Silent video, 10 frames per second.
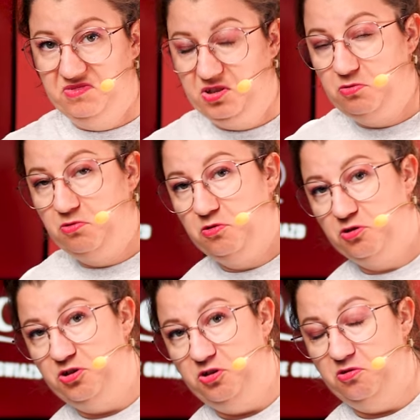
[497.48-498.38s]

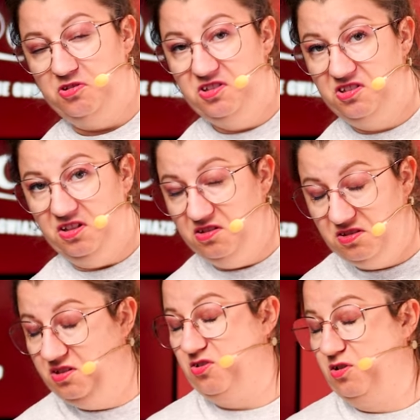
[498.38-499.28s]
skłonności do
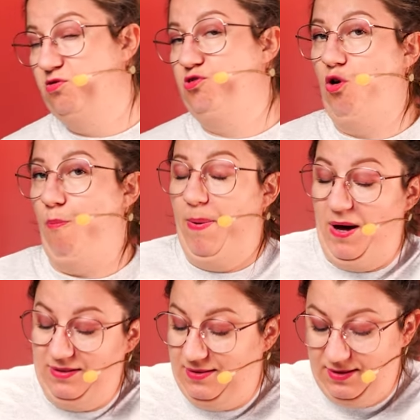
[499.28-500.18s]
dystynkcji, jeżeli chodzi o
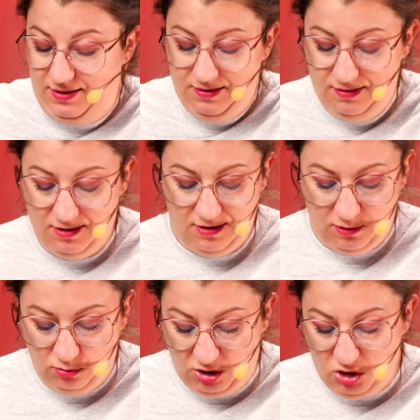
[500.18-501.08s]
pazy.
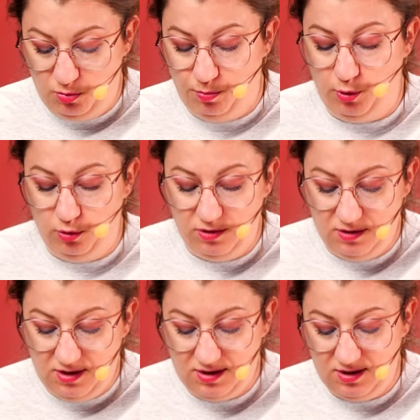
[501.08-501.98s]
To jakiś
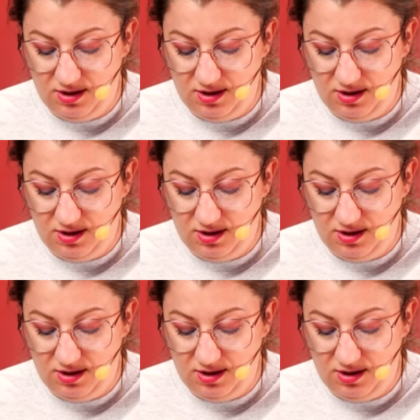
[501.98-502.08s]
borda z